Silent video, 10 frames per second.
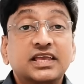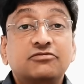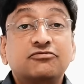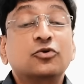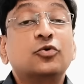
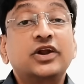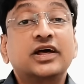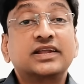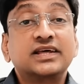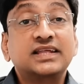ఈ ఫ్లూయిడ్
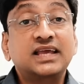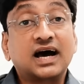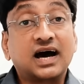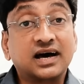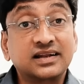అనేది
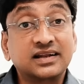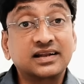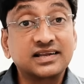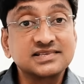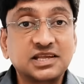
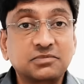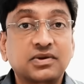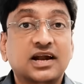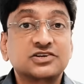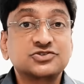అన్నెసెసరీ
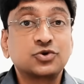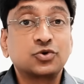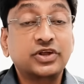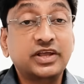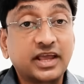
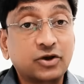ప్లాట్స్లోనే